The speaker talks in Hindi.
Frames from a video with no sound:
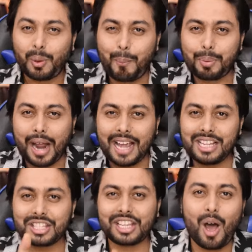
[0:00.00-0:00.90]
तो
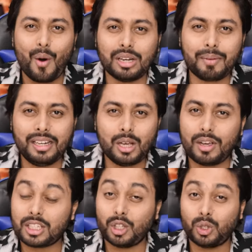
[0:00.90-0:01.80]
प्राइस क्या होने वाली है
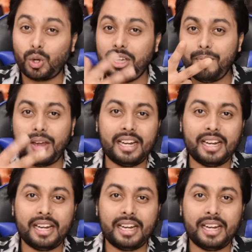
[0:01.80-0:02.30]
वैसे तो दो ही